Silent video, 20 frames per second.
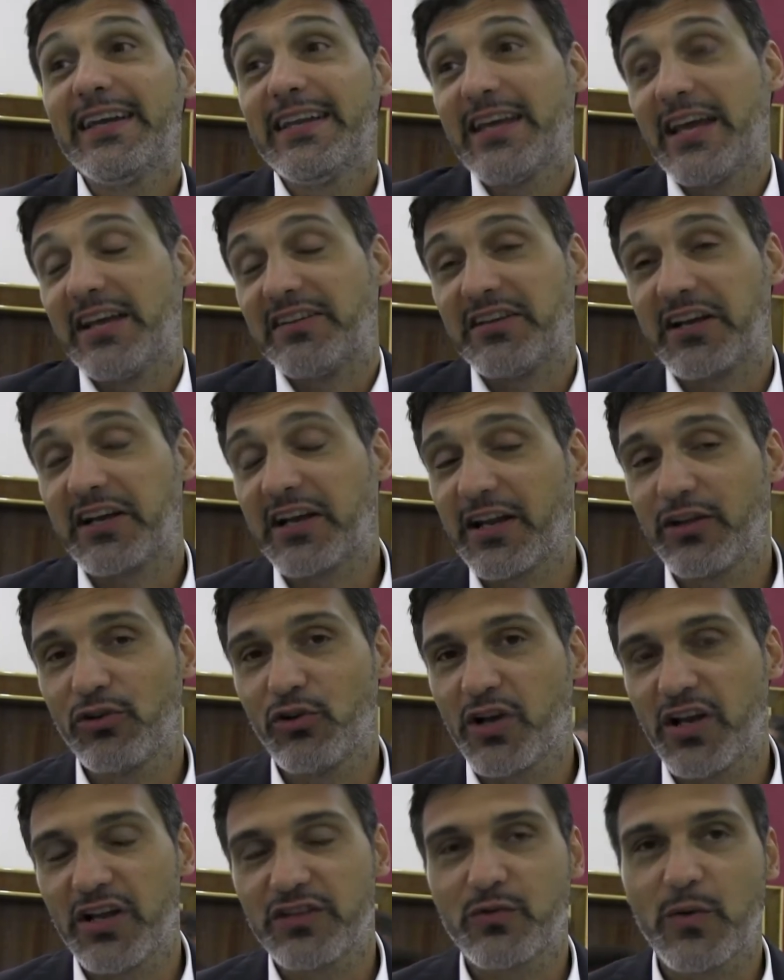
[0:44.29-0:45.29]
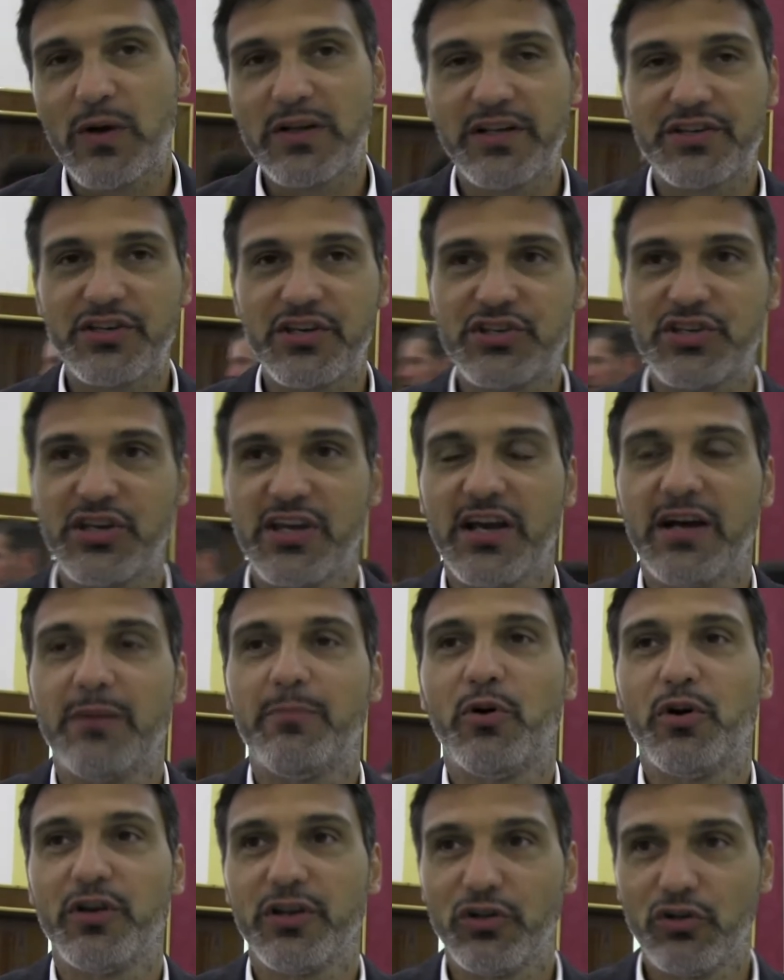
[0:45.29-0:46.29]
e niente, credo che la squadra ci sia,
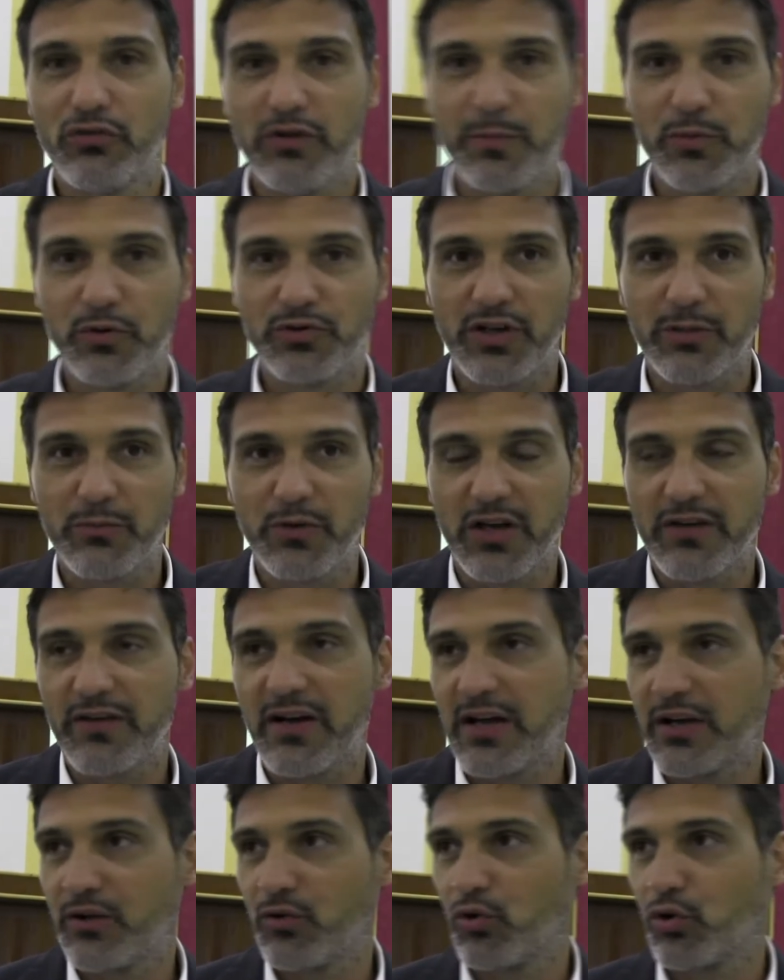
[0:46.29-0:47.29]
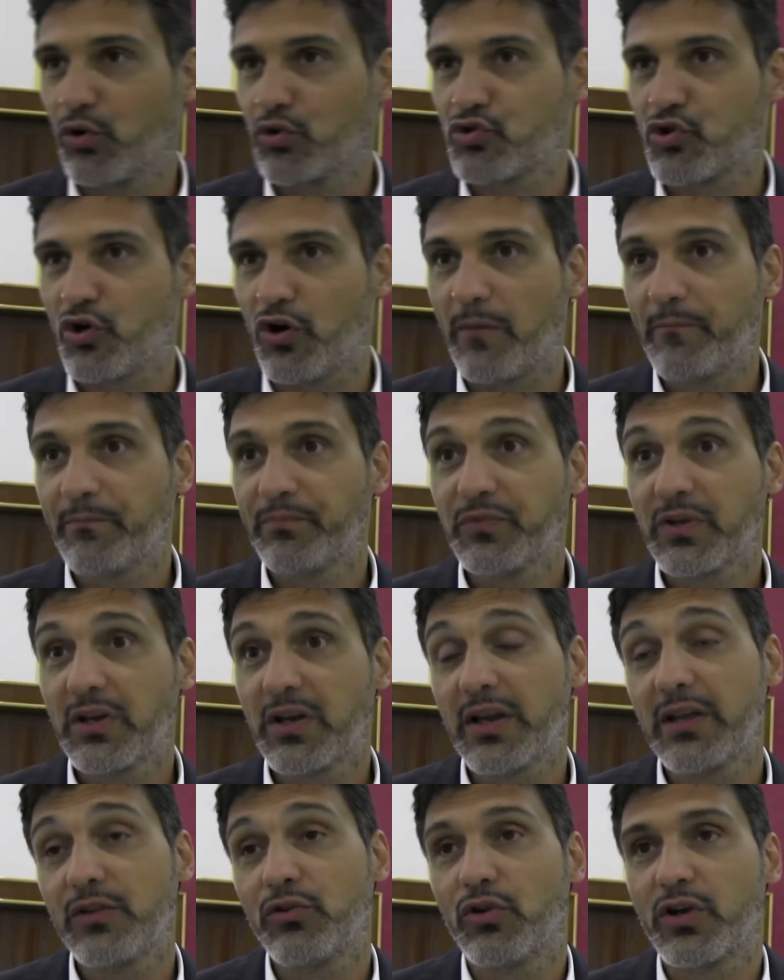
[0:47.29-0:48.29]
poi dove potremo arrivare non lo so,
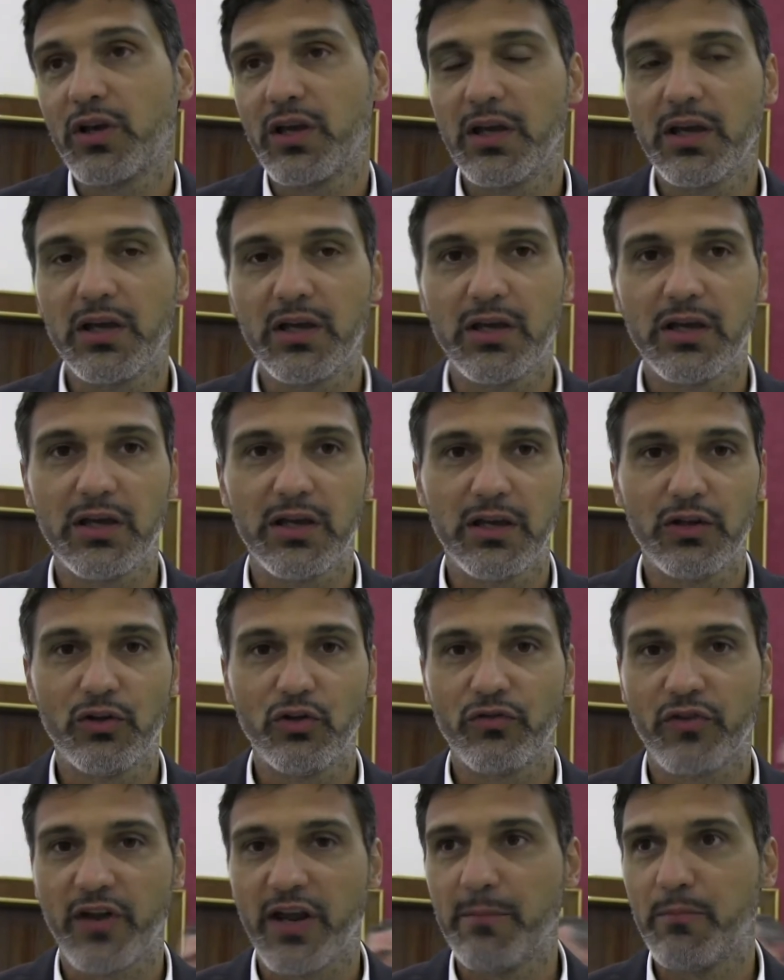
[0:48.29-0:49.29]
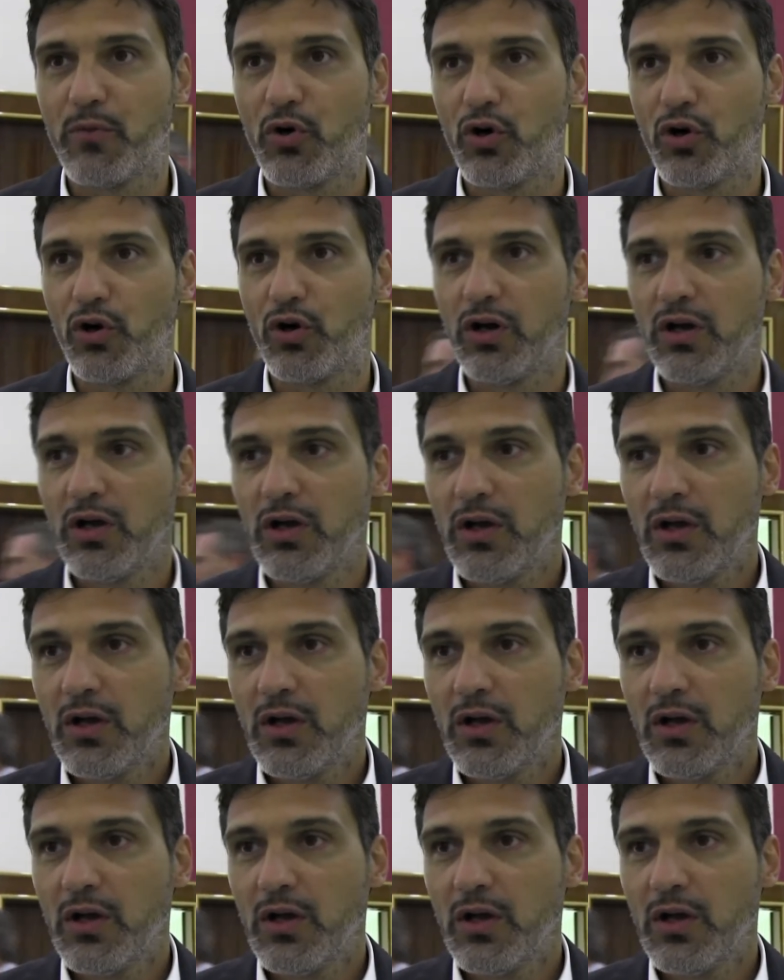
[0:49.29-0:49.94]
credo che dovremmo